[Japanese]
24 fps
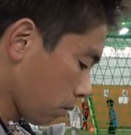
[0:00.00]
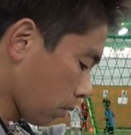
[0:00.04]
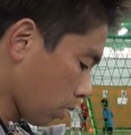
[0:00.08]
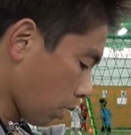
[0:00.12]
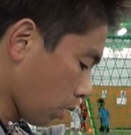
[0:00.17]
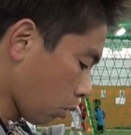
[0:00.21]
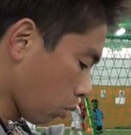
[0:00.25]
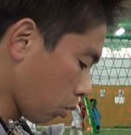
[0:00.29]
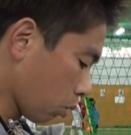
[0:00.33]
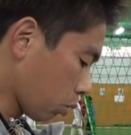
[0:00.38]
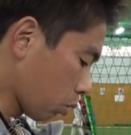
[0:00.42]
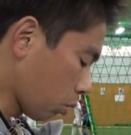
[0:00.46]
あ
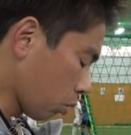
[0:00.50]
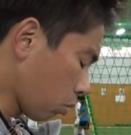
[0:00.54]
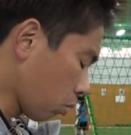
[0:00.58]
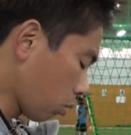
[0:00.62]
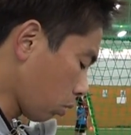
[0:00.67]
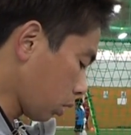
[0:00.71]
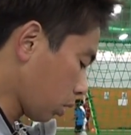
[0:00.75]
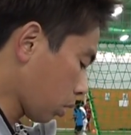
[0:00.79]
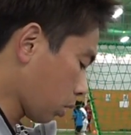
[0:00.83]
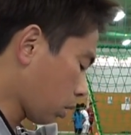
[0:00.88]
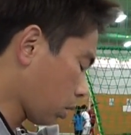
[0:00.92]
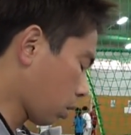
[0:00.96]
のそ
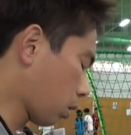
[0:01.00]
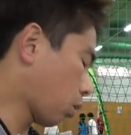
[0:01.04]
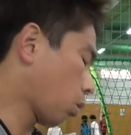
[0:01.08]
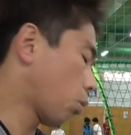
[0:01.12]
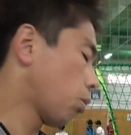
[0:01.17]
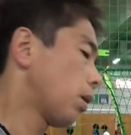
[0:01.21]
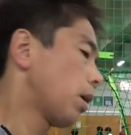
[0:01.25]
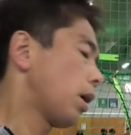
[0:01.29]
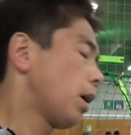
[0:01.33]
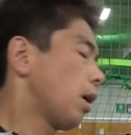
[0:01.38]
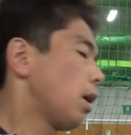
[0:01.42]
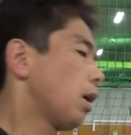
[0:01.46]
の人
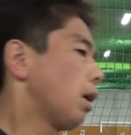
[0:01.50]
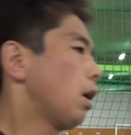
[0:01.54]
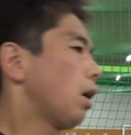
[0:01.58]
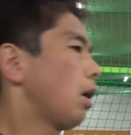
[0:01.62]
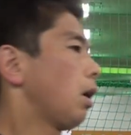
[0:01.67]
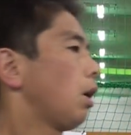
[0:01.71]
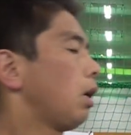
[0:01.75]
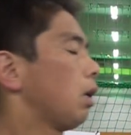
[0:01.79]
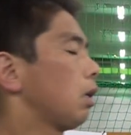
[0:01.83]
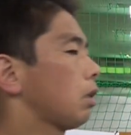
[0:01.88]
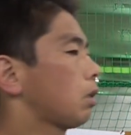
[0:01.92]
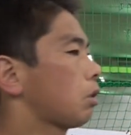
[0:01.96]
は
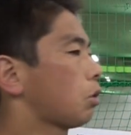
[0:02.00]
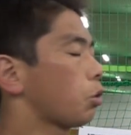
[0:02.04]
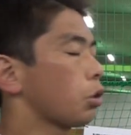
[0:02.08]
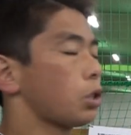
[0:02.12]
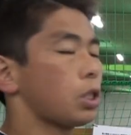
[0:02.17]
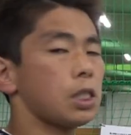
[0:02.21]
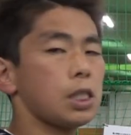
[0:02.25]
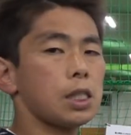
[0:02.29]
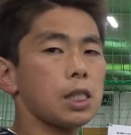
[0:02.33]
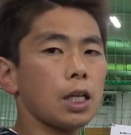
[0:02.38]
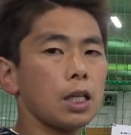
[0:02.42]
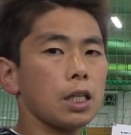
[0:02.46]
口
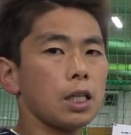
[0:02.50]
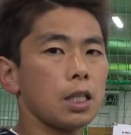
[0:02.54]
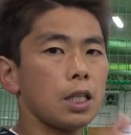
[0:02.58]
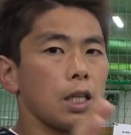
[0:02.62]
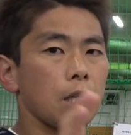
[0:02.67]
先